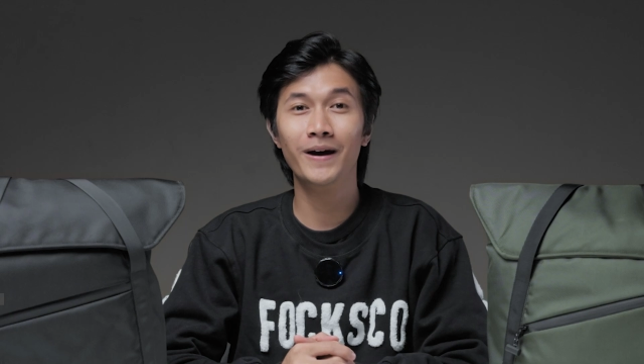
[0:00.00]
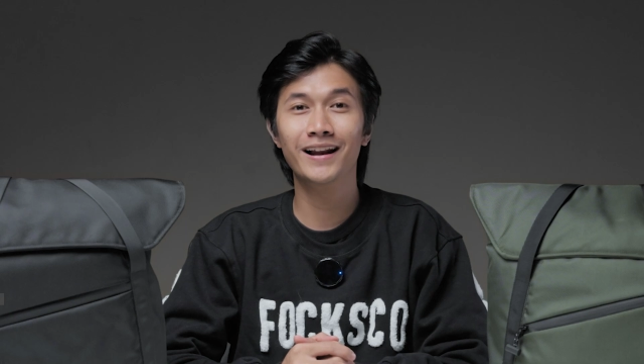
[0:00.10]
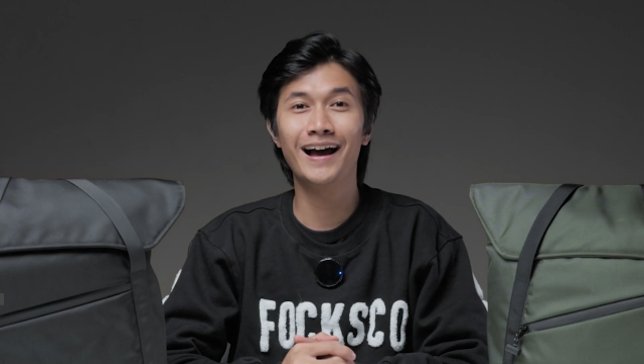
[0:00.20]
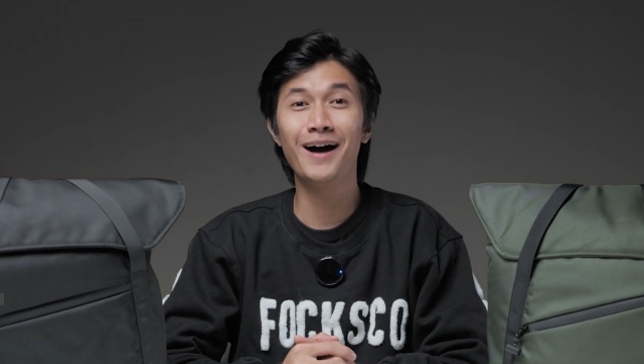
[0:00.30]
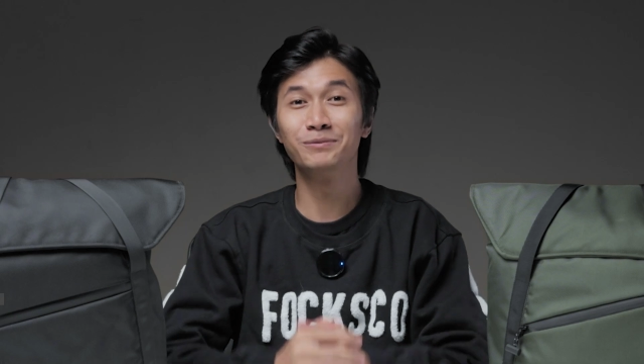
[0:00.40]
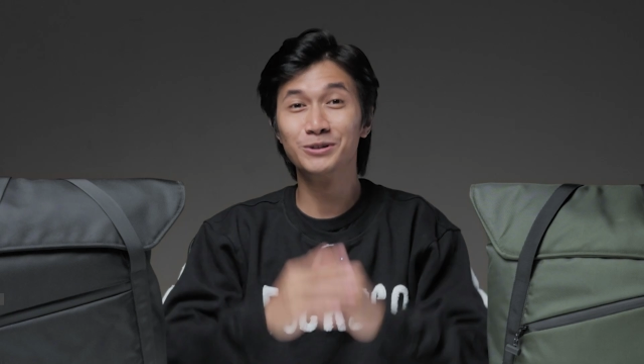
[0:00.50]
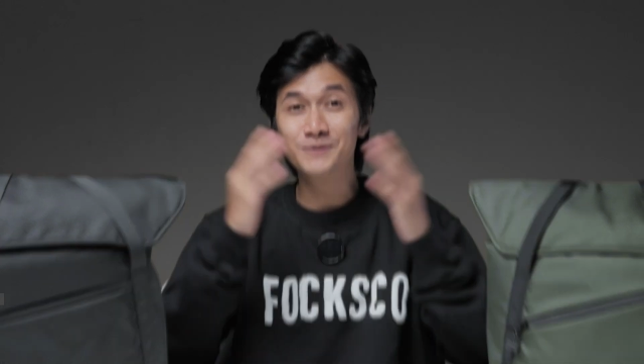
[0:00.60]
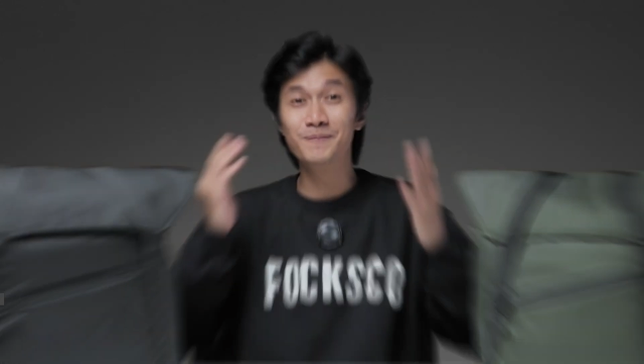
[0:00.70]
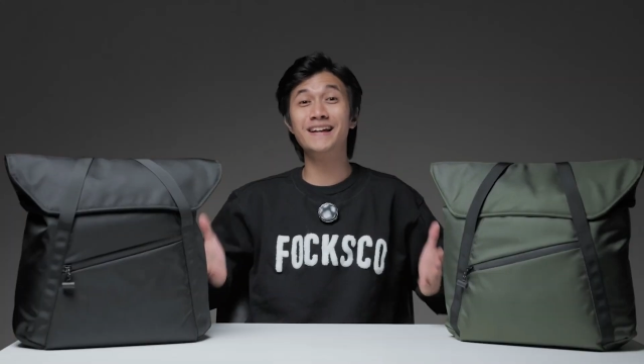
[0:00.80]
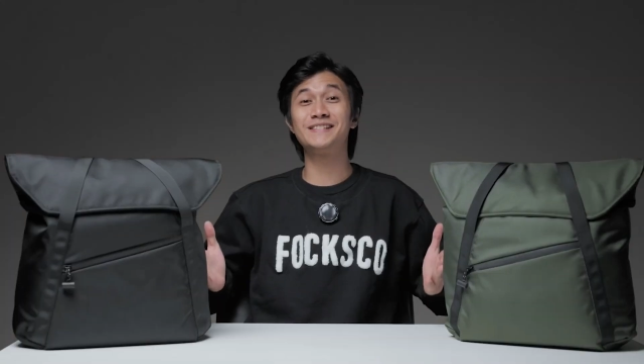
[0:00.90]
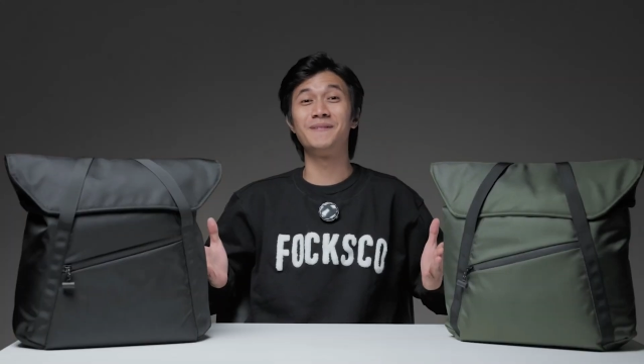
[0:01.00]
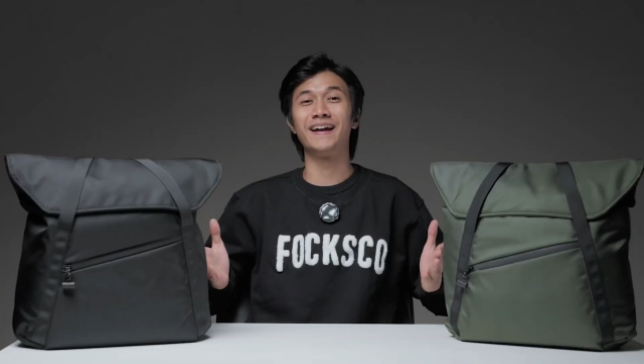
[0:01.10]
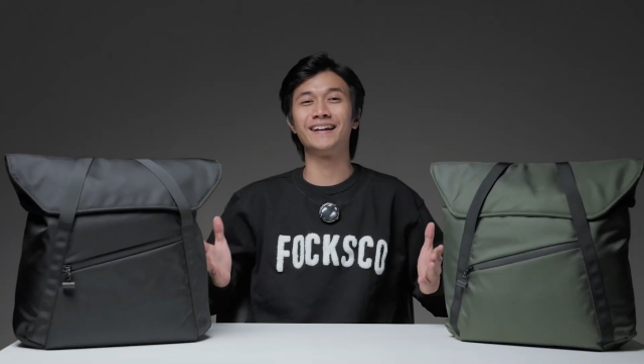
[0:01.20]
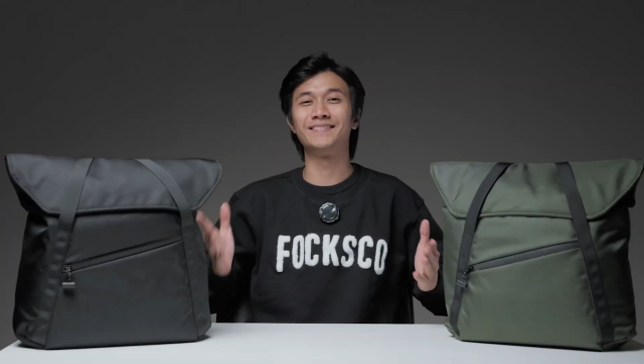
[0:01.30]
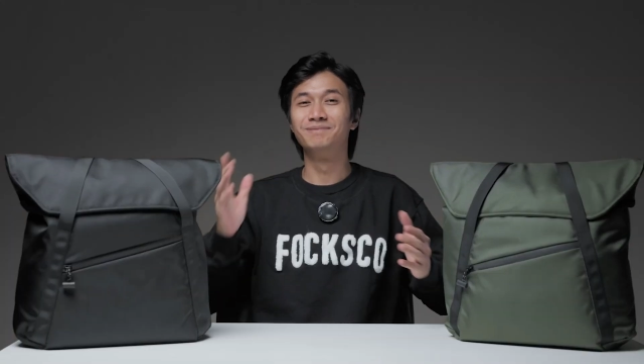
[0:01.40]
Welcome to Space
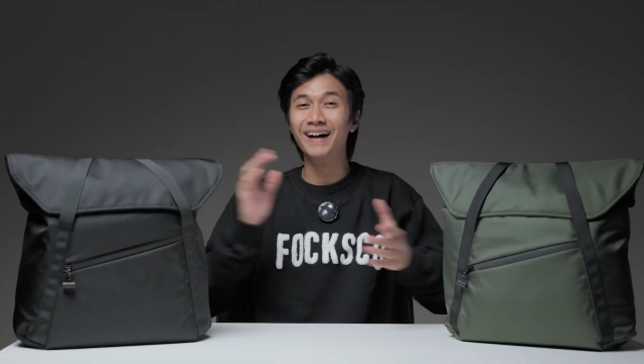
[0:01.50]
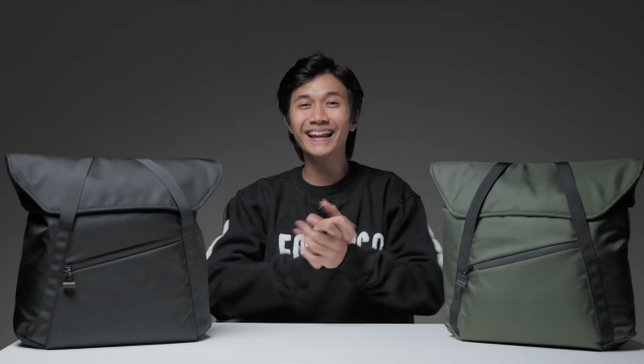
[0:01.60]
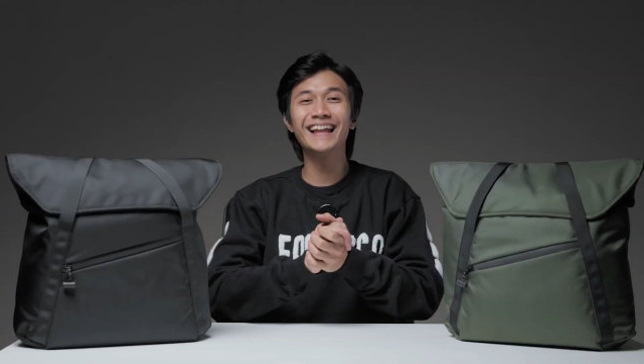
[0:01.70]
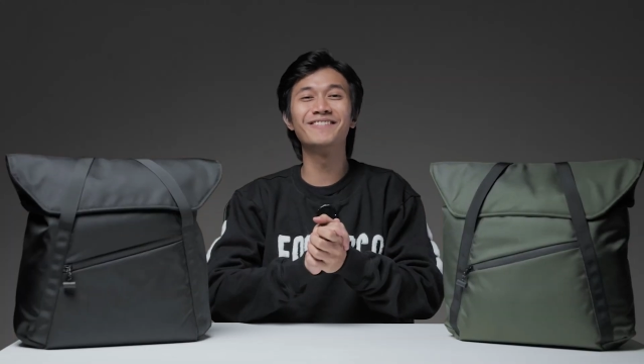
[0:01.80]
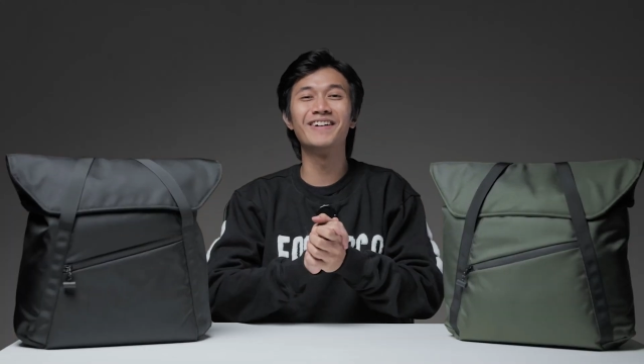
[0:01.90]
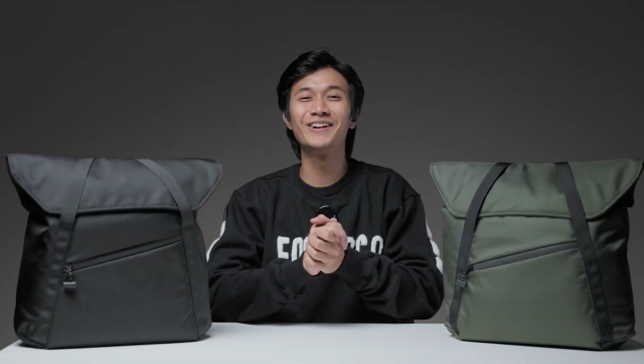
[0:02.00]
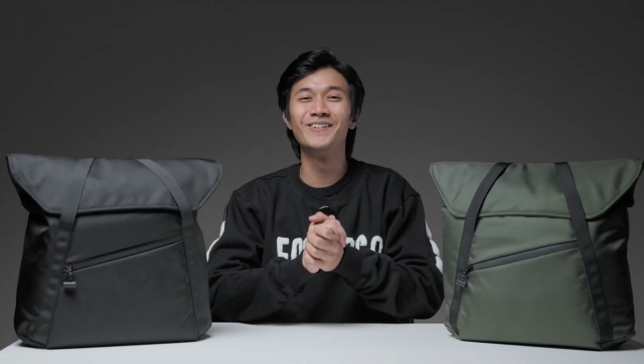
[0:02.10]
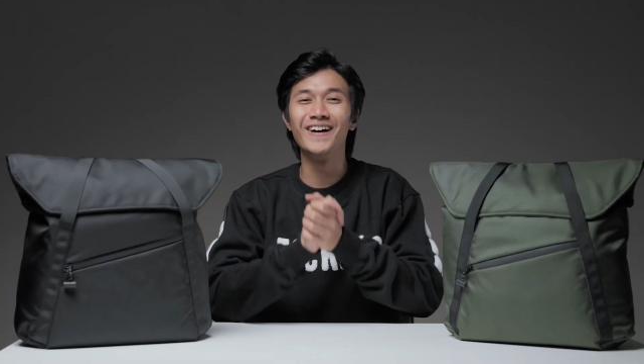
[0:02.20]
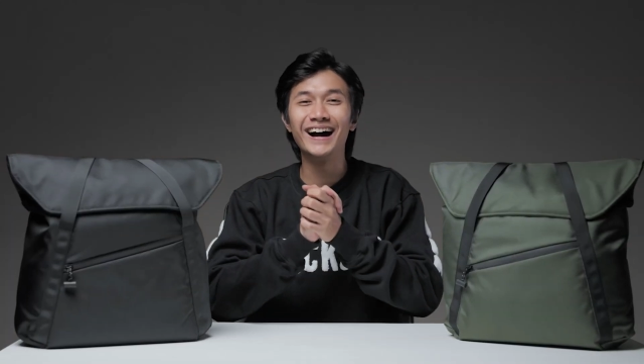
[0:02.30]
Bank. Balik lagi bareng gue,